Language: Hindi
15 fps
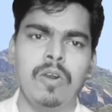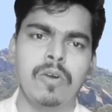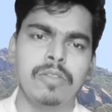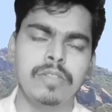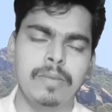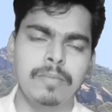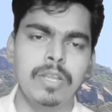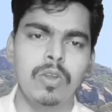और
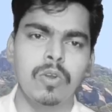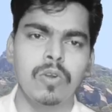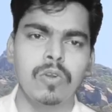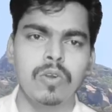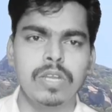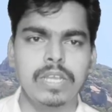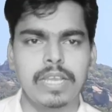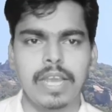सभी लोगों
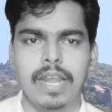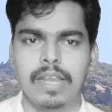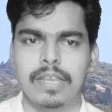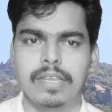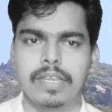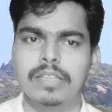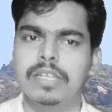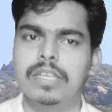को निकाला
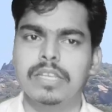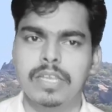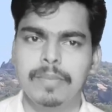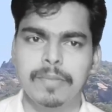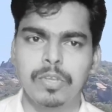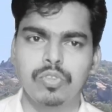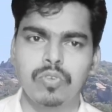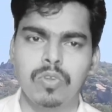गया तीन की
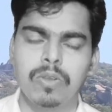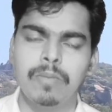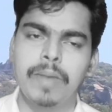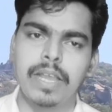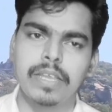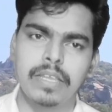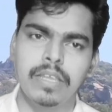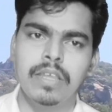मृत्यु हुई
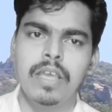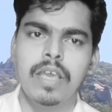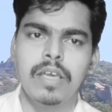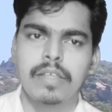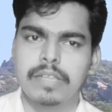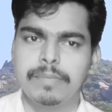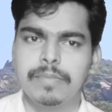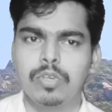बाकी
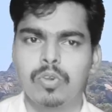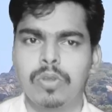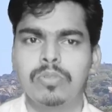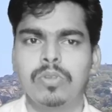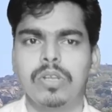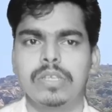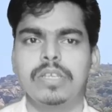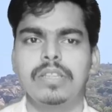सभी को
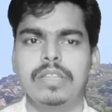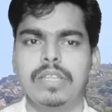सुरक्षित